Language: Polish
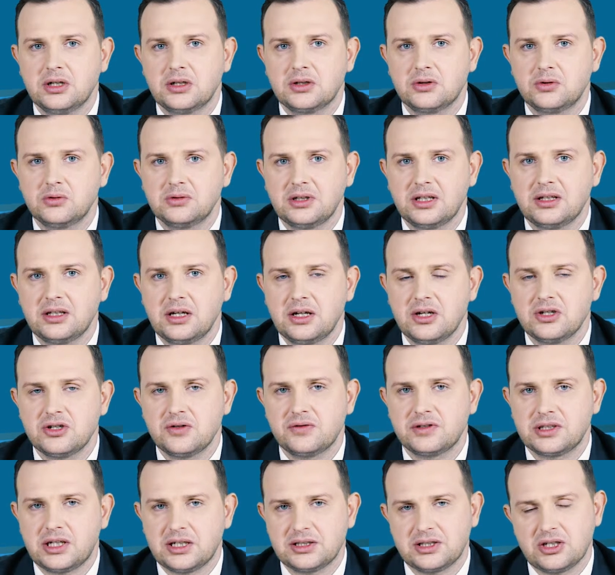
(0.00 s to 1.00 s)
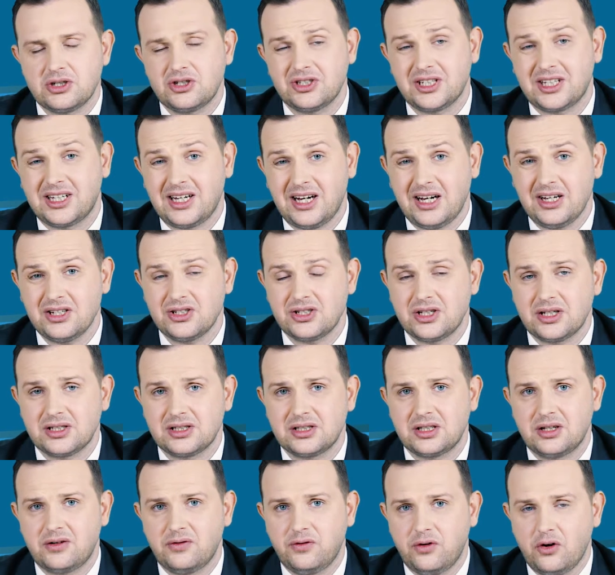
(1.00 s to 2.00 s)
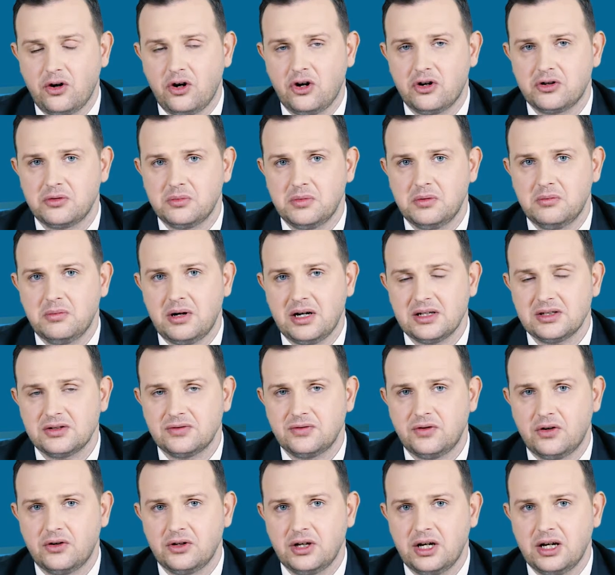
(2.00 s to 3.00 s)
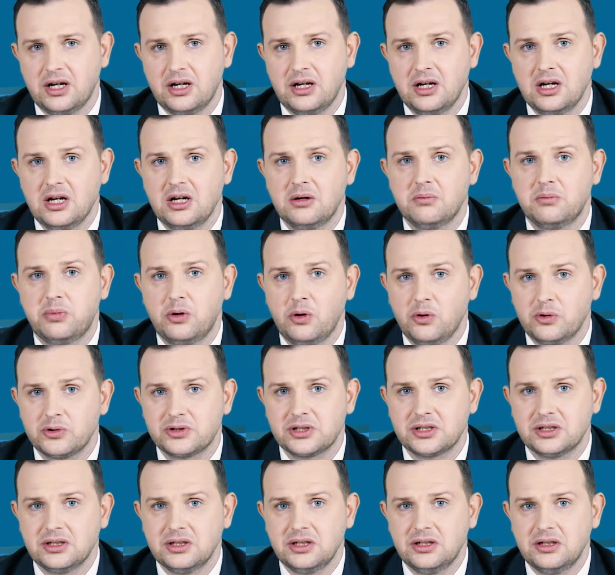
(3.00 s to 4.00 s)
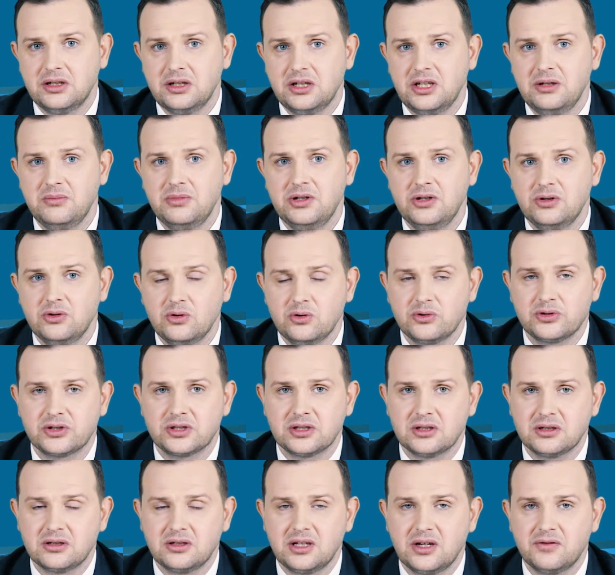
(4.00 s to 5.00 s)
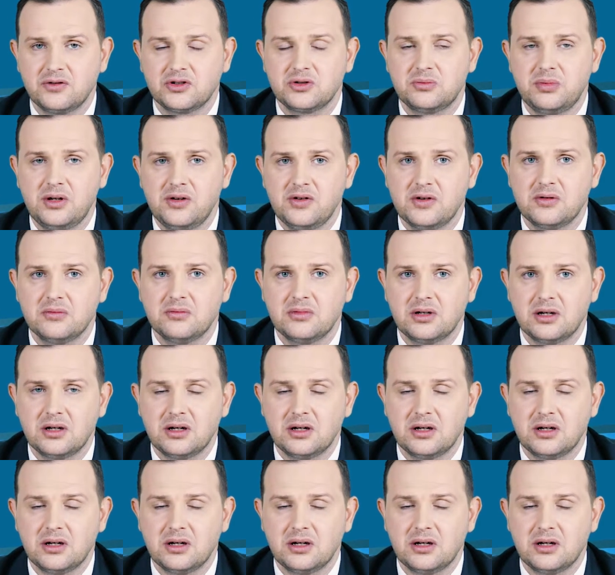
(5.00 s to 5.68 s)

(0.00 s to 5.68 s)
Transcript: tutaj należy wskazać, że każda z tych form ma swoje plusy i minusy. Niewątpliwym